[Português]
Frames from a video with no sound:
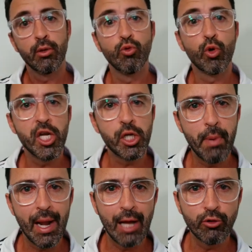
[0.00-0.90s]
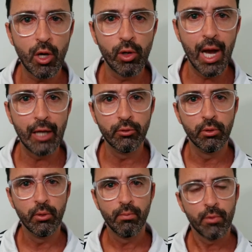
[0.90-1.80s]
do que esperar do
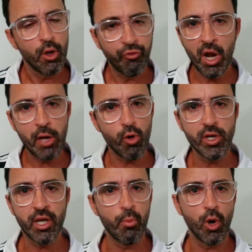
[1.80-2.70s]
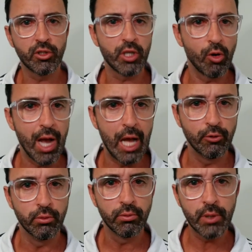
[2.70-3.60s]
salgado. E eu falei coisa boa do
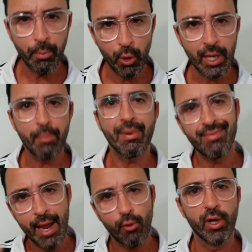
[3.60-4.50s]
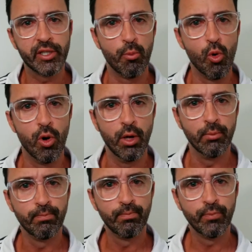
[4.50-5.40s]
salgado. Sabe por quê? Porque tem coisa
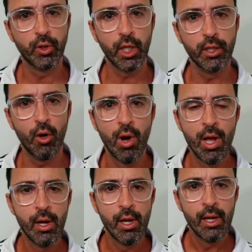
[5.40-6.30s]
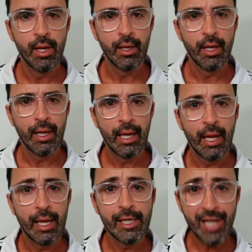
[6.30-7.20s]
boa. Entendeu?
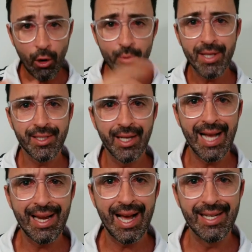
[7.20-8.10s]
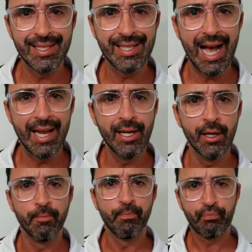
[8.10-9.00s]
E já começando a analisar
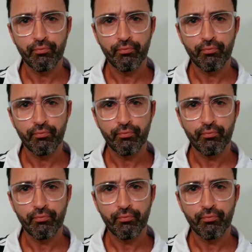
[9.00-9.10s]
aí,